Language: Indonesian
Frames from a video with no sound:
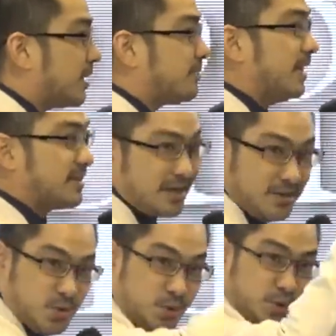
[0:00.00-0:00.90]
biasa.
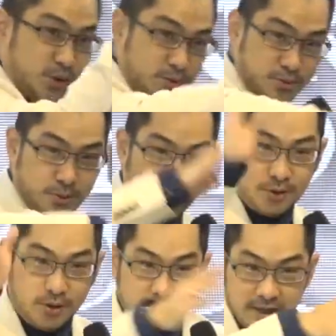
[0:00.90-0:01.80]

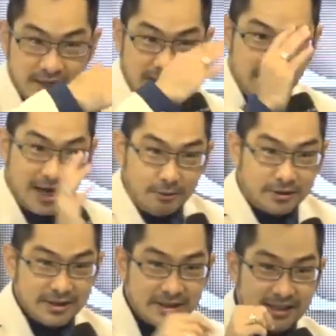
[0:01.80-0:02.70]
Gunung-gunung, laut
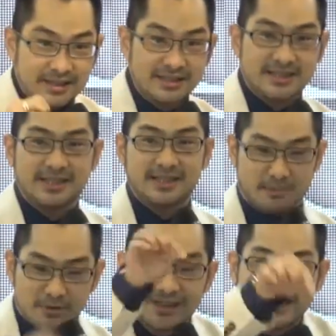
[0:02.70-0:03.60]
kita di sini
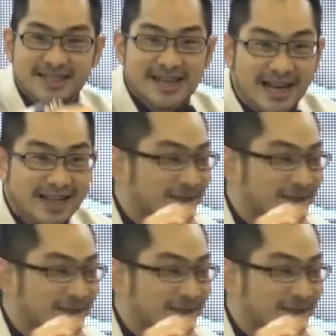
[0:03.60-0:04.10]
bukan di tengah.